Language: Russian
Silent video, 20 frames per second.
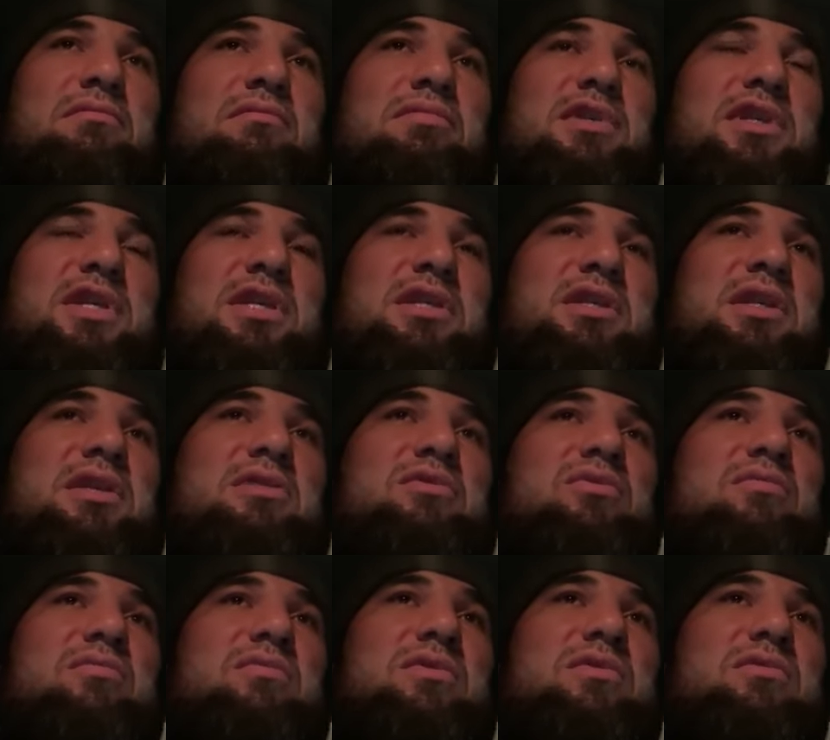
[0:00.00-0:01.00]
Блин, я
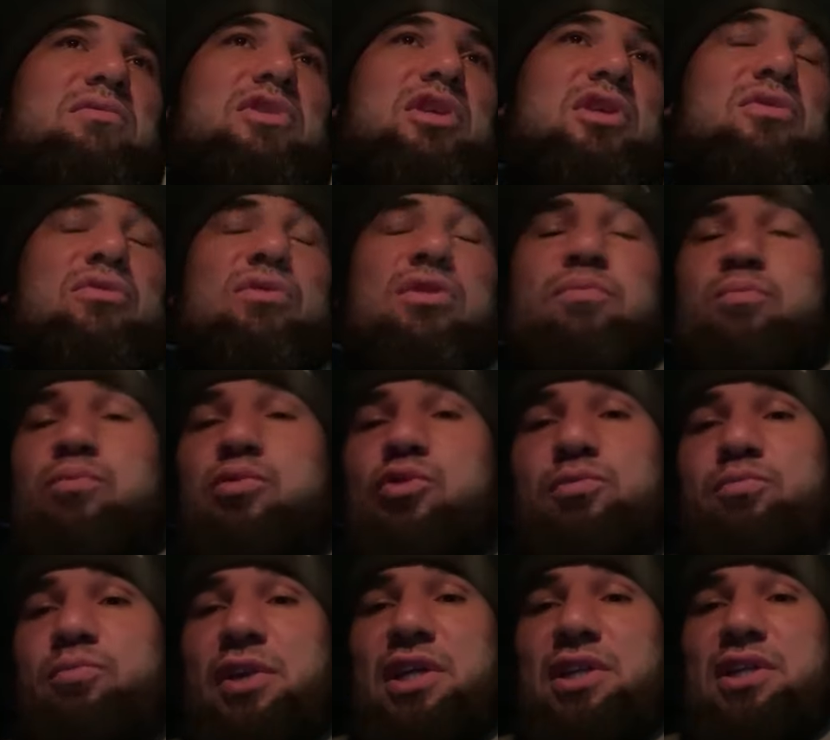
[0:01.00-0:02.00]
думаю, такой
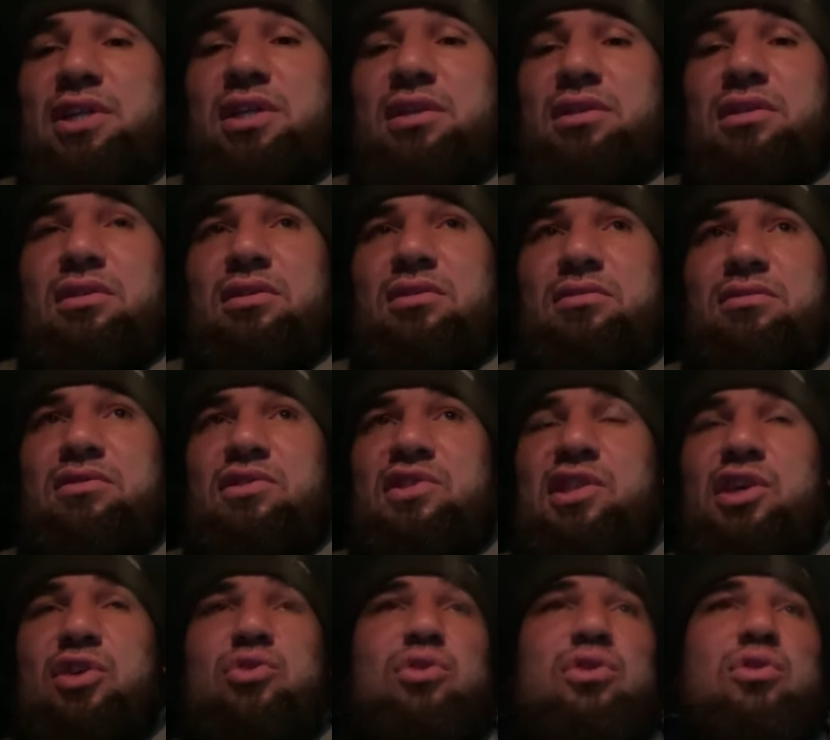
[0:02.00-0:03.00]
путь проделал, с
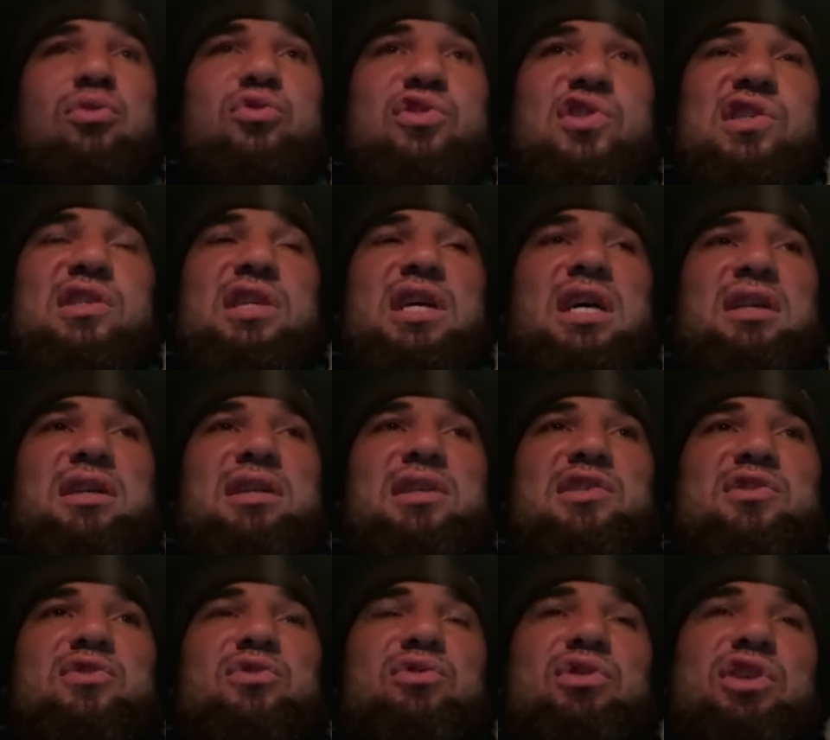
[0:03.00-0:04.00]
такой
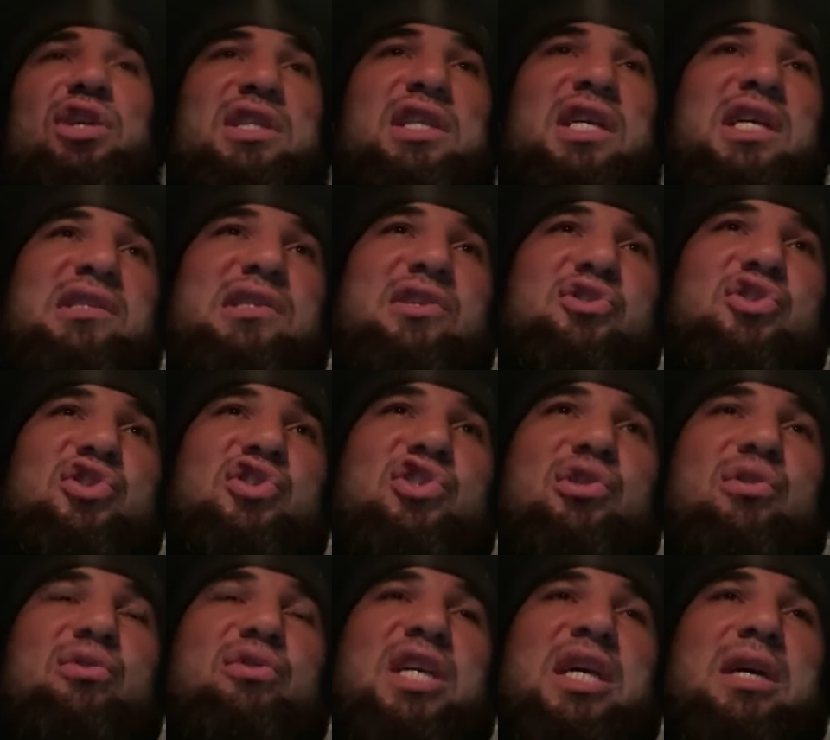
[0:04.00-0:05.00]
усталостью. 13
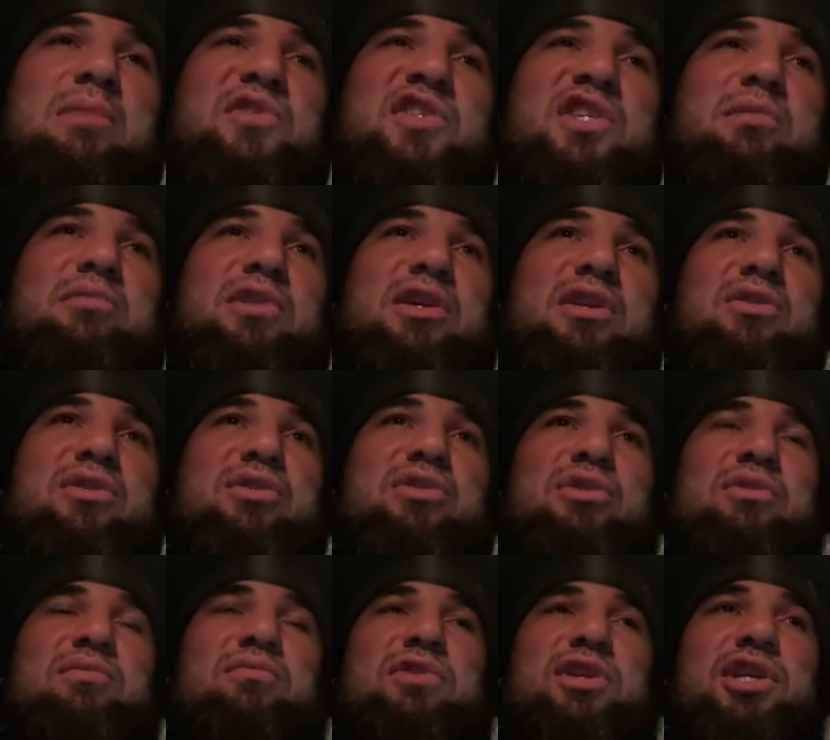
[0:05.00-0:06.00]
часов там в
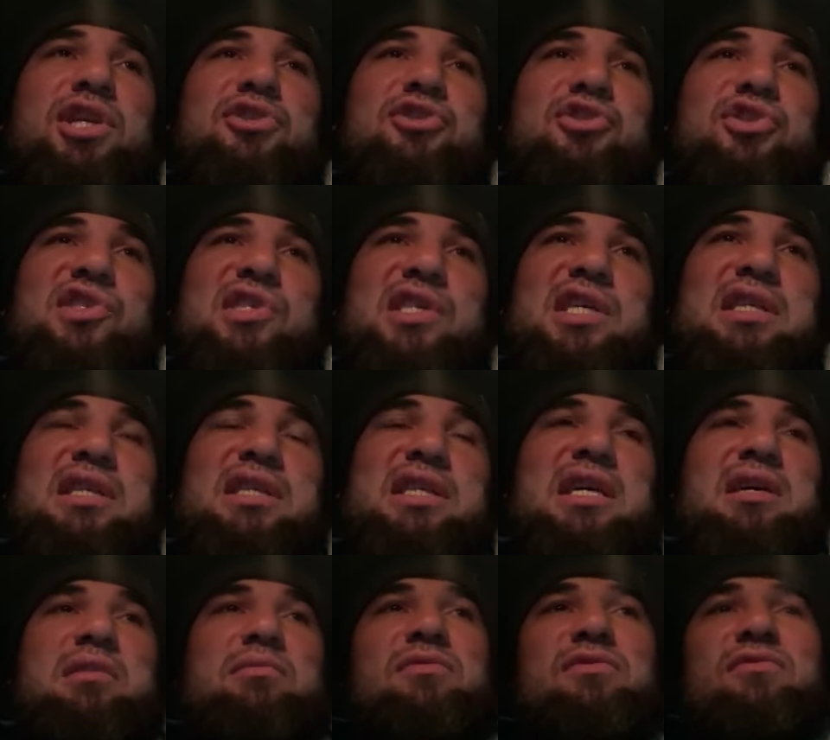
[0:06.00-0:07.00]
самолете, 3 часа
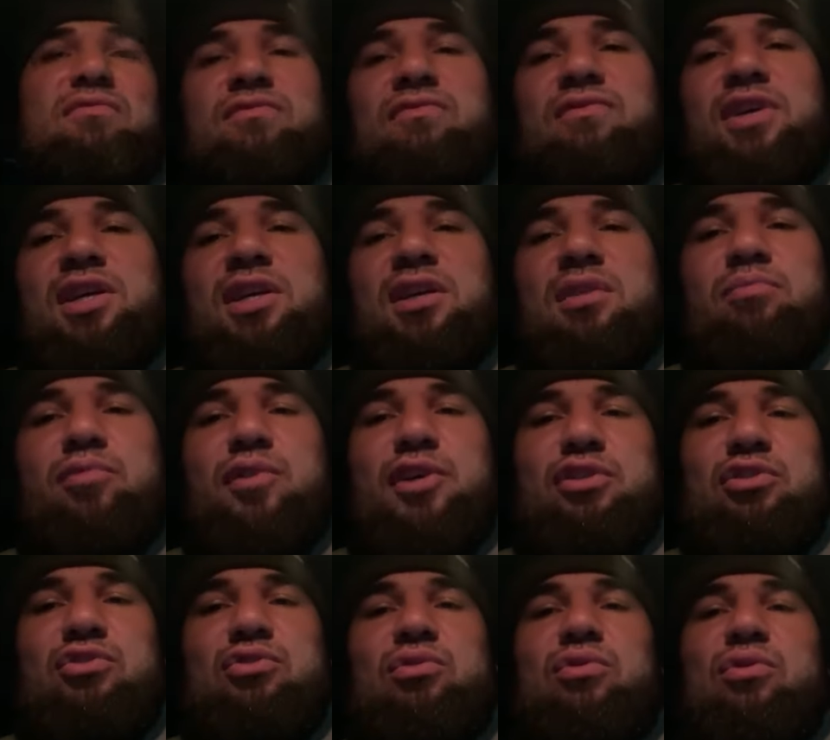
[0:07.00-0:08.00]
там, в
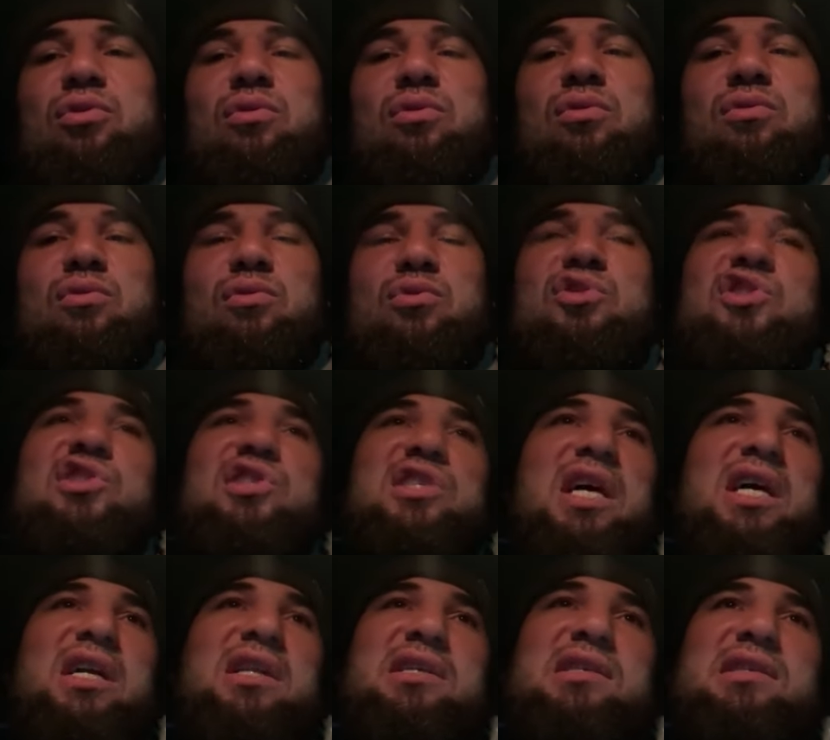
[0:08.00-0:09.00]
аэропорту,
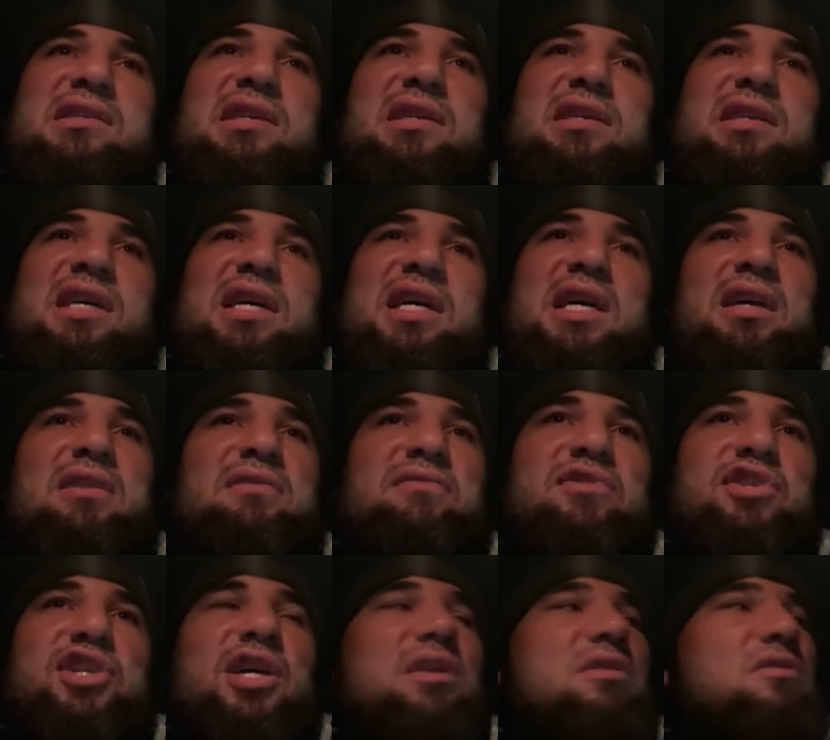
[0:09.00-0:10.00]
усталость такая,
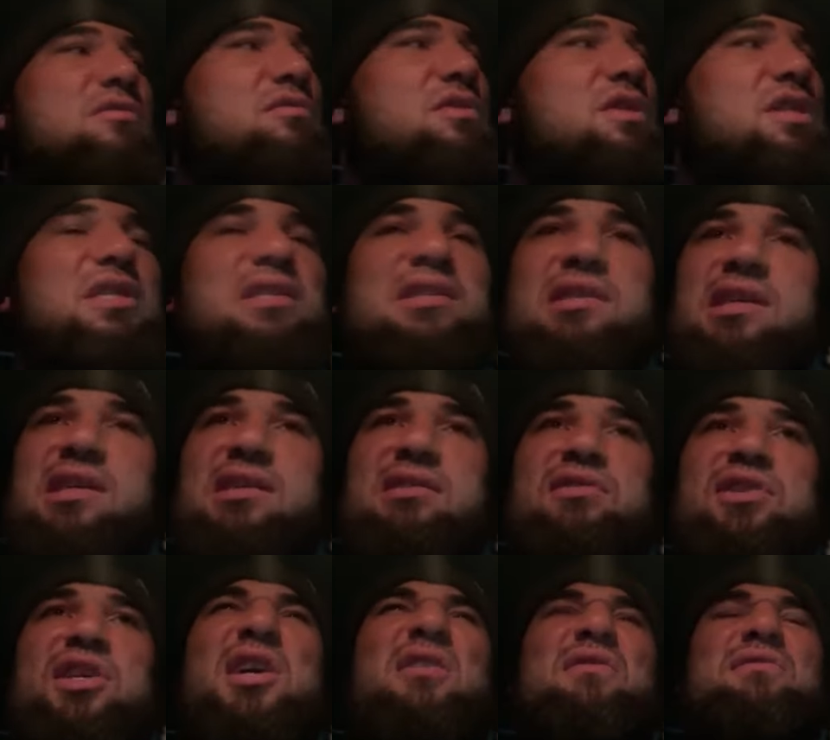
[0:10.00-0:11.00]
нервные,
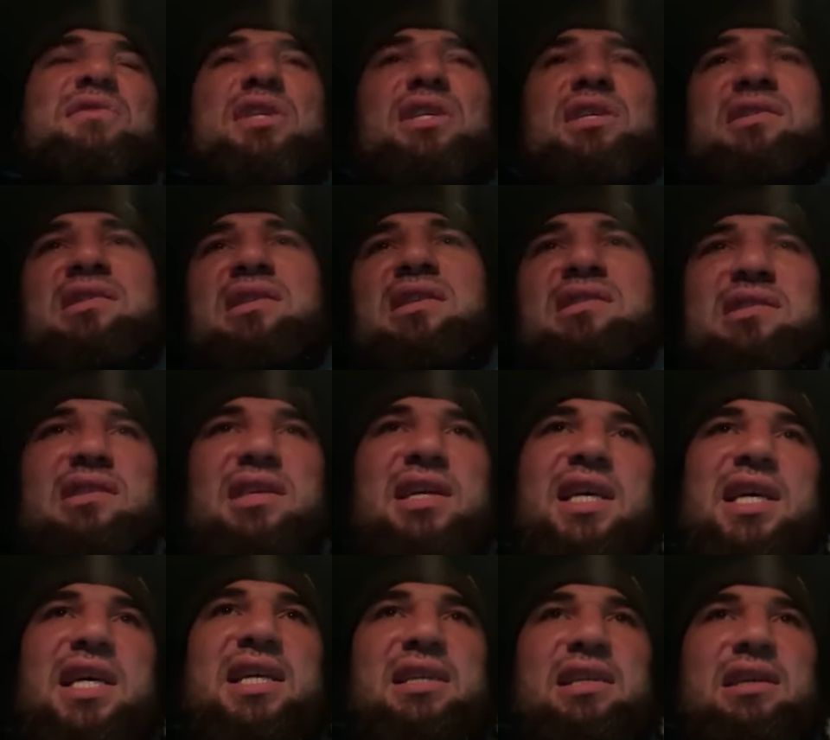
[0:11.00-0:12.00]
нервное
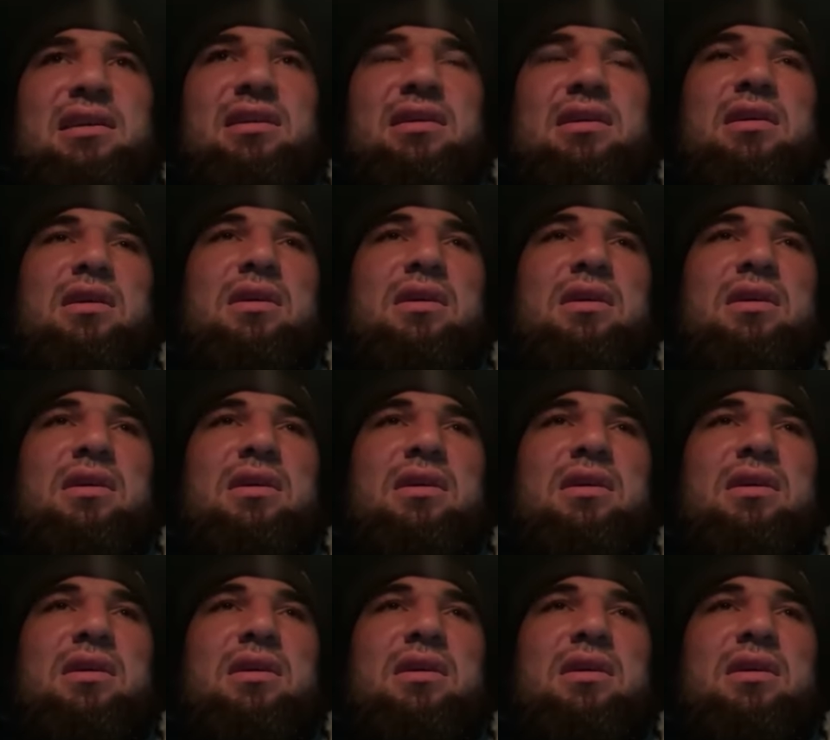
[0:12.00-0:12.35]
состояние.